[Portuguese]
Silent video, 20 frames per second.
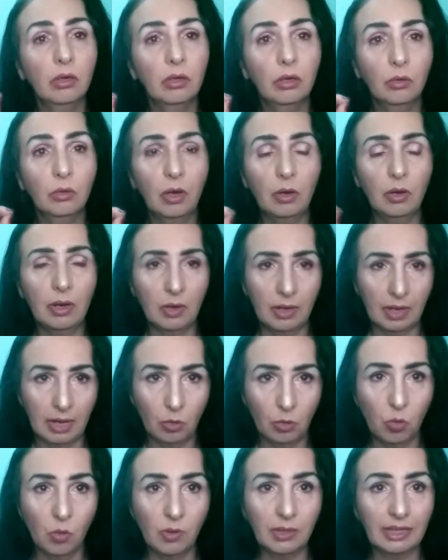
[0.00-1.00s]
A
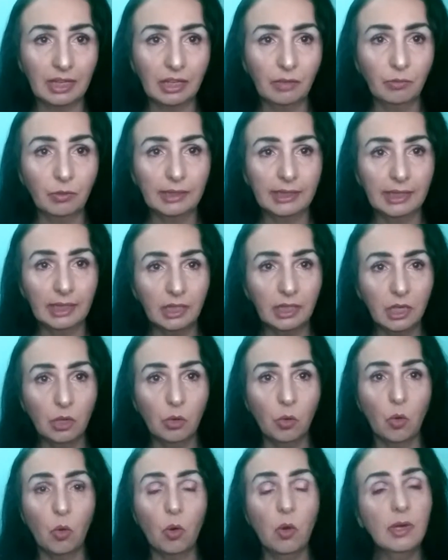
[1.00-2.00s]
conta que você
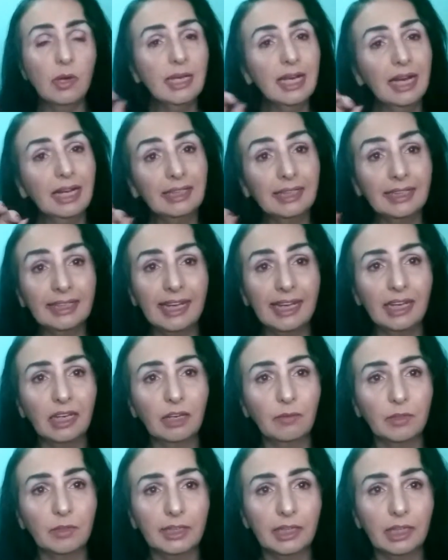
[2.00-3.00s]
criou e a senha
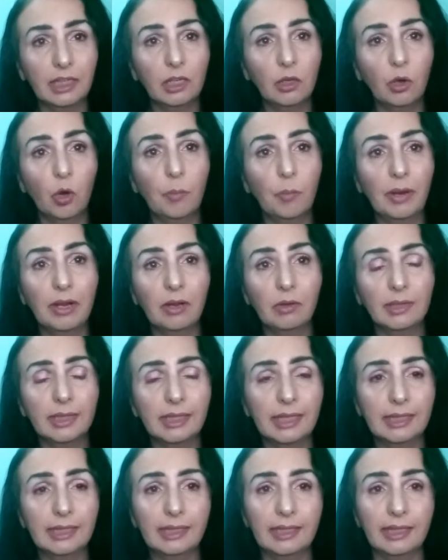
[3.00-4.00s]
que você criou para não
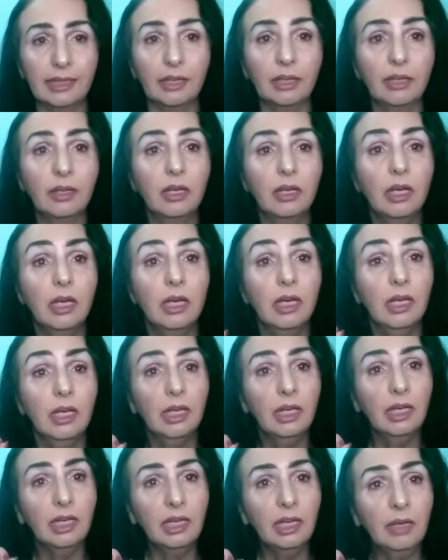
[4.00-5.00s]
esquecer.
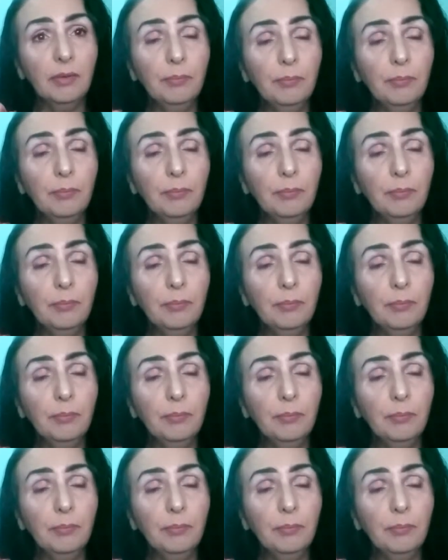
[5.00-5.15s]
E